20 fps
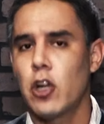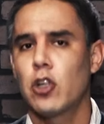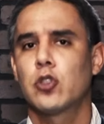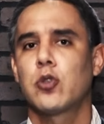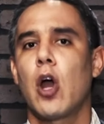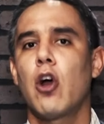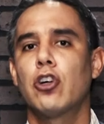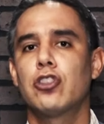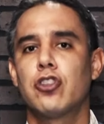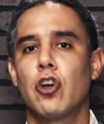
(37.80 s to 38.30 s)
y los
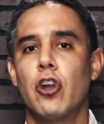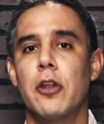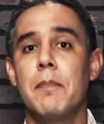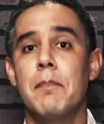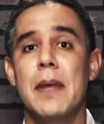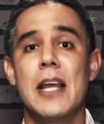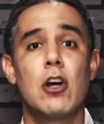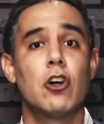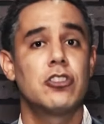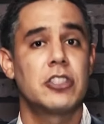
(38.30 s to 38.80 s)
Juegos
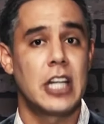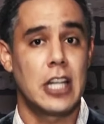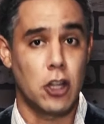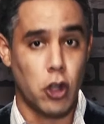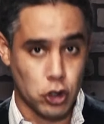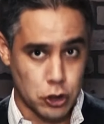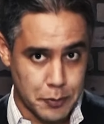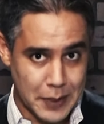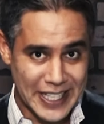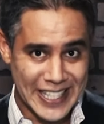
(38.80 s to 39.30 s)
Olímpicos del
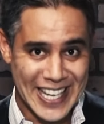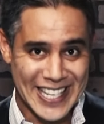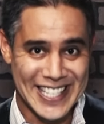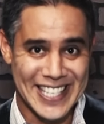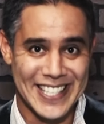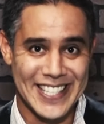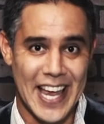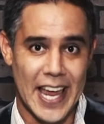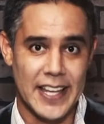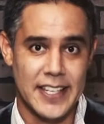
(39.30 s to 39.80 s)

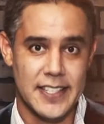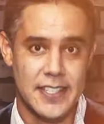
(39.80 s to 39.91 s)
2016.